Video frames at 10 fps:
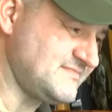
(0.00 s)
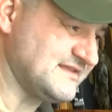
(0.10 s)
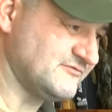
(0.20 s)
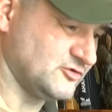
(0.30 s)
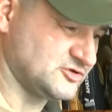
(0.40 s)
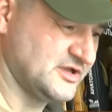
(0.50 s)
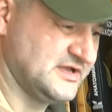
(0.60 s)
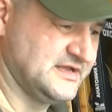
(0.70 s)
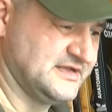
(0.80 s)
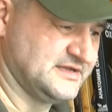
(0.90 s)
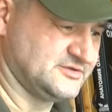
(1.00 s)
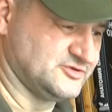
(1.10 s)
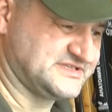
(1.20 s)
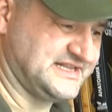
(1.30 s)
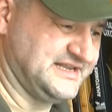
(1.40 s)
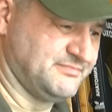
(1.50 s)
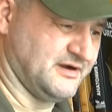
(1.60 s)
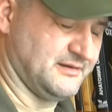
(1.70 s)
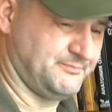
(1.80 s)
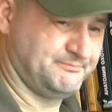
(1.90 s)
Вот. То есть
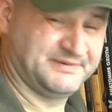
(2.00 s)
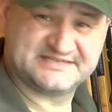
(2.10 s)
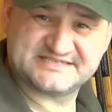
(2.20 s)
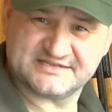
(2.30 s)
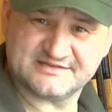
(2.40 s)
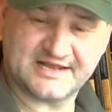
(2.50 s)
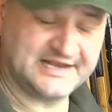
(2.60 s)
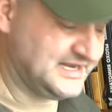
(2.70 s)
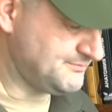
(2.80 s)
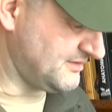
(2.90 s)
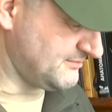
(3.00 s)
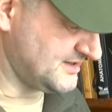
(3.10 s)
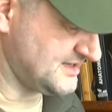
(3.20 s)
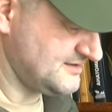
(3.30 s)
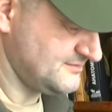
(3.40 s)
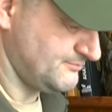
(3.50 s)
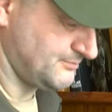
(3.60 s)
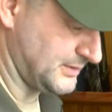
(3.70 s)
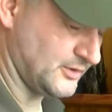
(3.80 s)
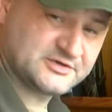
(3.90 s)
либо прицел, либо мы
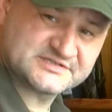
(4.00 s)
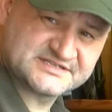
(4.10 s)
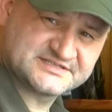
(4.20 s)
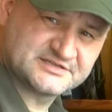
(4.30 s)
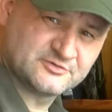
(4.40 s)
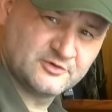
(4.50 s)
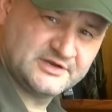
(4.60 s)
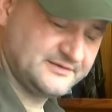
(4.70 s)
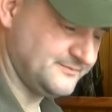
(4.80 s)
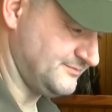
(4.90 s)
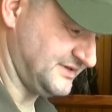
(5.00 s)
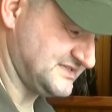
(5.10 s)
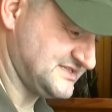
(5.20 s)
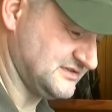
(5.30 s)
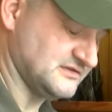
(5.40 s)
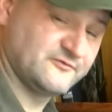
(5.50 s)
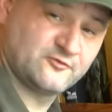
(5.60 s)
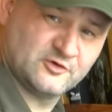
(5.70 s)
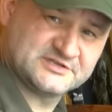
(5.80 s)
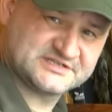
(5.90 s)
плохо затянули прицел
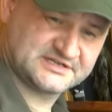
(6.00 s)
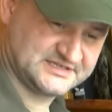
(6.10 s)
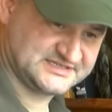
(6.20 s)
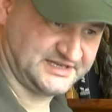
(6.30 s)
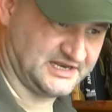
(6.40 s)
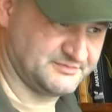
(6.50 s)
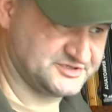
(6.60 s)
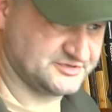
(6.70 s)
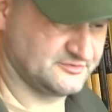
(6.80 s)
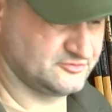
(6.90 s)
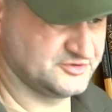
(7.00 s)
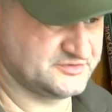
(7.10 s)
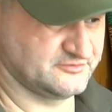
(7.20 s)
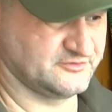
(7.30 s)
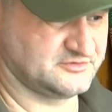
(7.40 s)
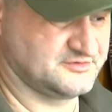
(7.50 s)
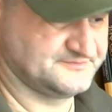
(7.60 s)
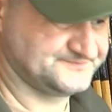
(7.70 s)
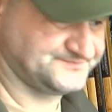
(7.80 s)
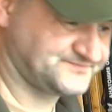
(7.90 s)
в кольцах на стрельбище. Ну, то есть тут вот
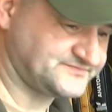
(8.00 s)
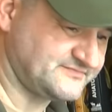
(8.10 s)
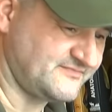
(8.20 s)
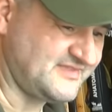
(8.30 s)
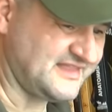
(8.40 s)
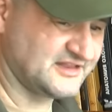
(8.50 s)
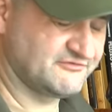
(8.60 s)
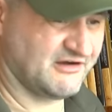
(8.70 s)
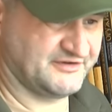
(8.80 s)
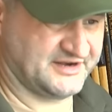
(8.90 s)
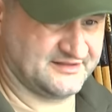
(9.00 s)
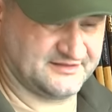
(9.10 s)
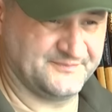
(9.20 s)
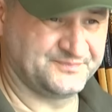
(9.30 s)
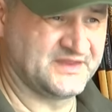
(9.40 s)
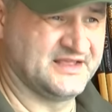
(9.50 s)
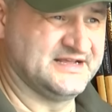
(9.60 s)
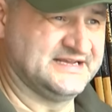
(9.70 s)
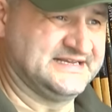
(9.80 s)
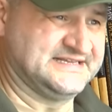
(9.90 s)
два варианта.
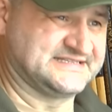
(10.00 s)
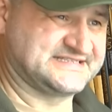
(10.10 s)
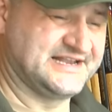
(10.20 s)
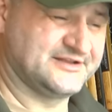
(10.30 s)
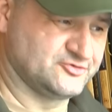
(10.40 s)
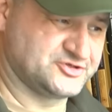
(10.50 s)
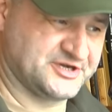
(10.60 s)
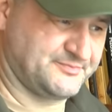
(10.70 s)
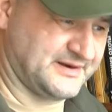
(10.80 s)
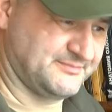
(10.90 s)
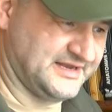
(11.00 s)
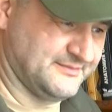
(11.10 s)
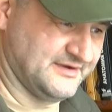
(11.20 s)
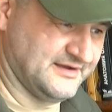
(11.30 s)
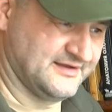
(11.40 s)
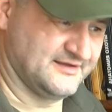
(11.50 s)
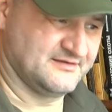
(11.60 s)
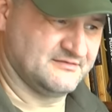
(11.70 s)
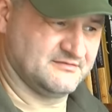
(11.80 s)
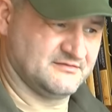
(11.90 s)
Следующая проблема.
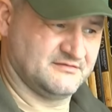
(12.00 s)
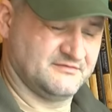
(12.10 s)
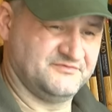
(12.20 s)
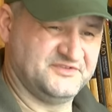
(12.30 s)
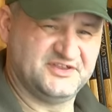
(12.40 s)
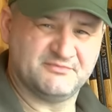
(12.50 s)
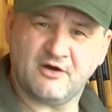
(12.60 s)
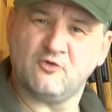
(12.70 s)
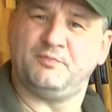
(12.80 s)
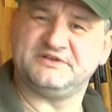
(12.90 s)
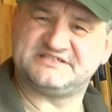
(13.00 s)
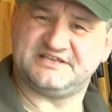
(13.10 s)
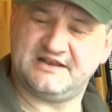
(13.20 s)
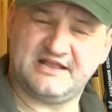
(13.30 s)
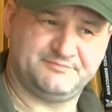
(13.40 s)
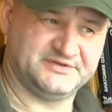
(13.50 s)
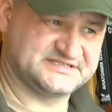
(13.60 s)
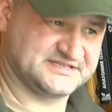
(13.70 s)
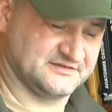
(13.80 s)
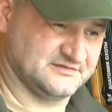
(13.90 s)
Э, не могу пристрелять
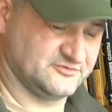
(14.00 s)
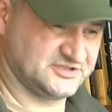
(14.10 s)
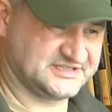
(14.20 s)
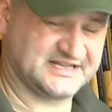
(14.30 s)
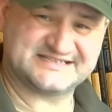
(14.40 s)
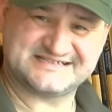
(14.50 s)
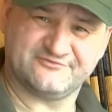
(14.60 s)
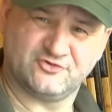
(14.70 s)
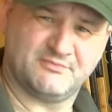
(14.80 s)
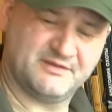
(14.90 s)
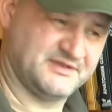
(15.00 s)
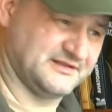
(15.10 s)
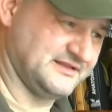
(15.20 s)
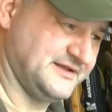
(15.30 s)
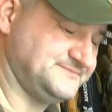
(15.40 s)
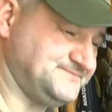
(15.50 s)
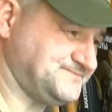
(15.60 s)
прицел. Вот это основной момент, да?